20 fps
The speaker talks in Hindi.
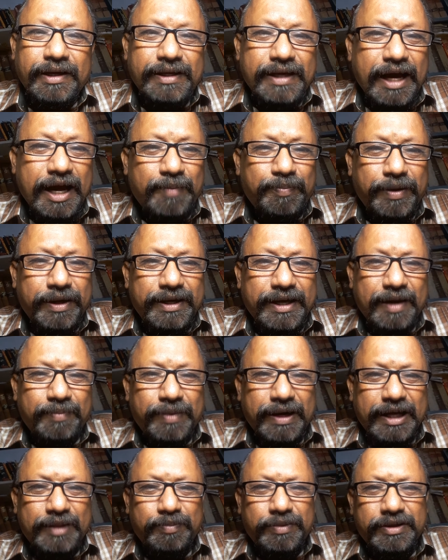यहाँ पर यह
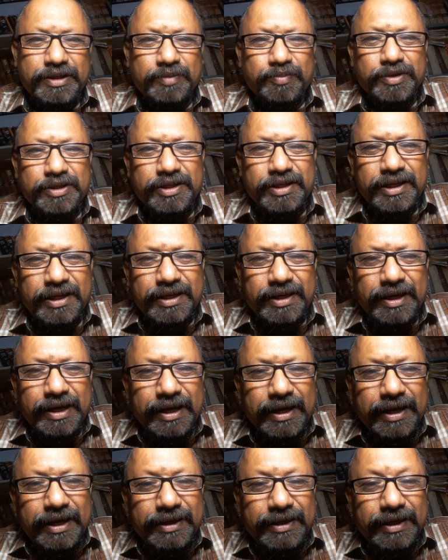बात भी समझने की
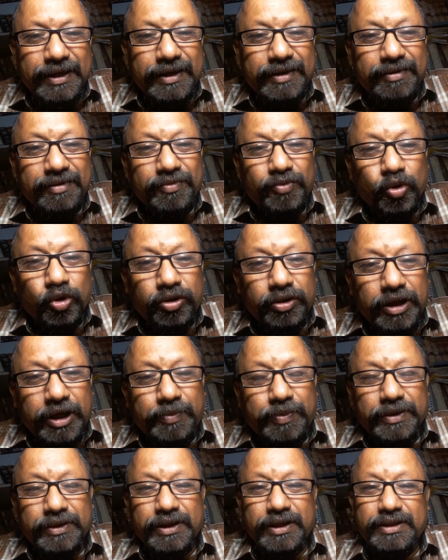है कि
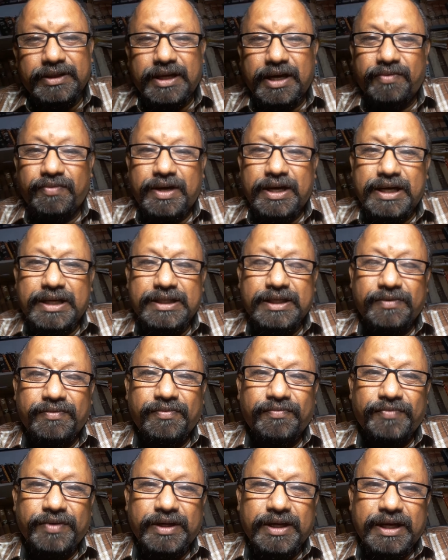उत्तर प्रदेश आवास
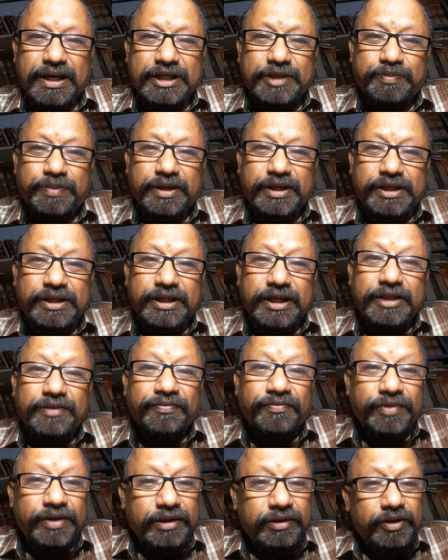एवं विकास परिषद
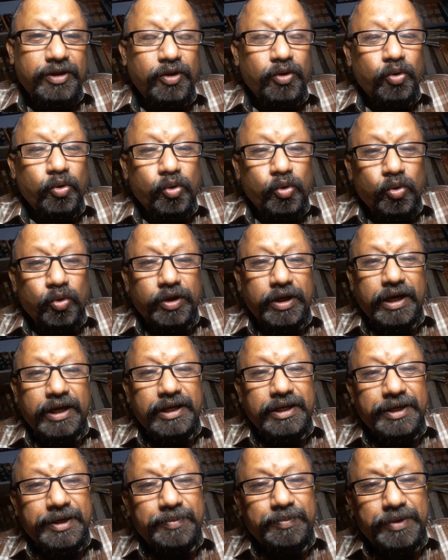वृद्ध लोगों के
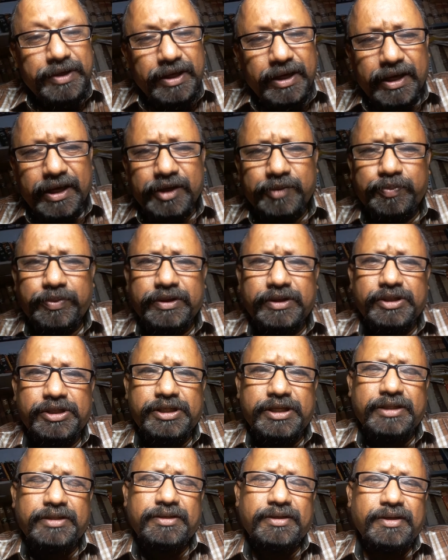लिए भी एक
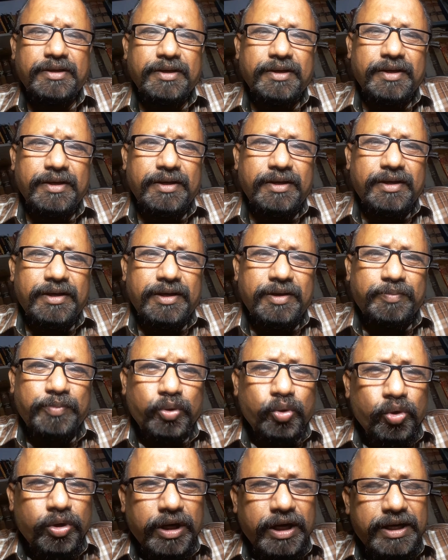प्रतिशत
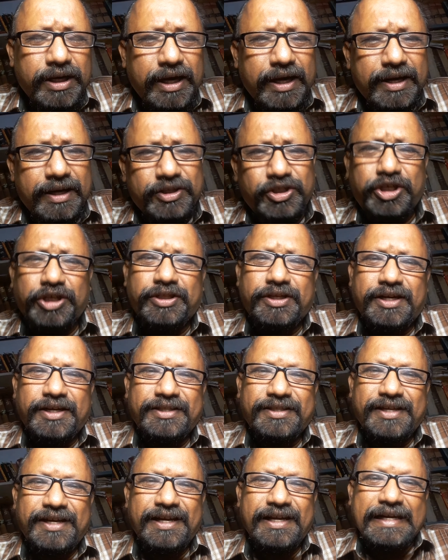भूखंड आरक्षित
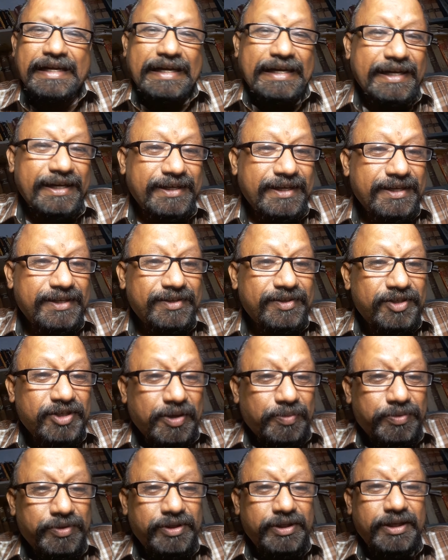रखता है लेकिन
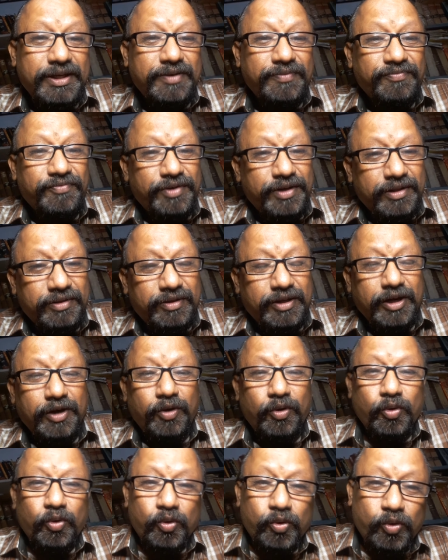जब इन वृद्ध
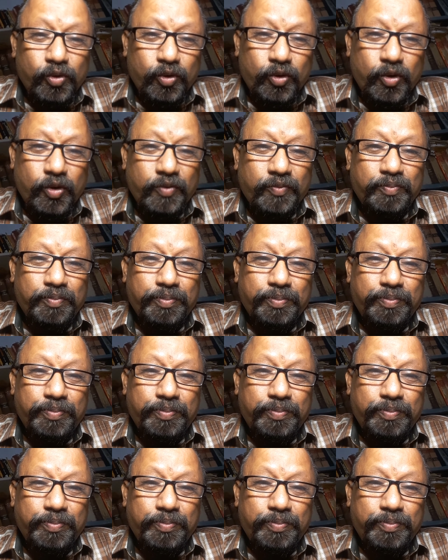लोगों को